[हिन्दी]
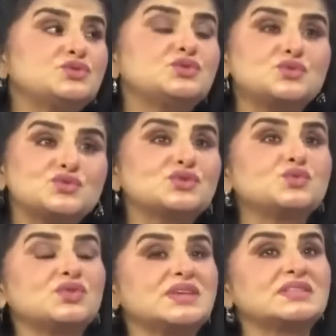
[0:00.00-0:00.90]
जो मुझे उस
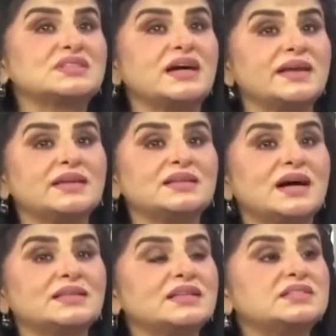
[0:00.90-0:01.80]
वक्त उनके सितारे
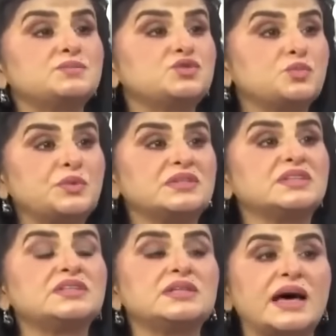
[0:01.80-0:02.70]
याद है जब
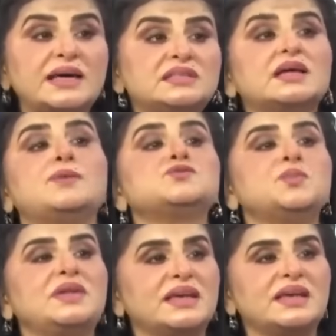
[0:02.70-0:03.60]
जुपिटर नाइन्थ
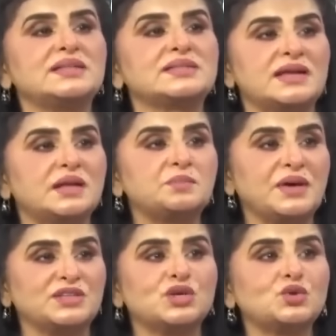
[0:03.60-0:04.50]
हाउस में लेके इंसान
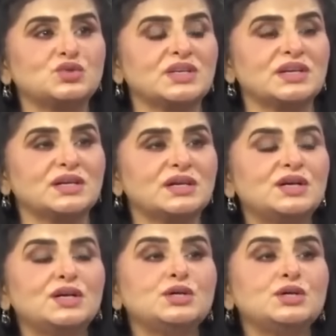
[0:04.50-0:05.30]
पैदा होता है ना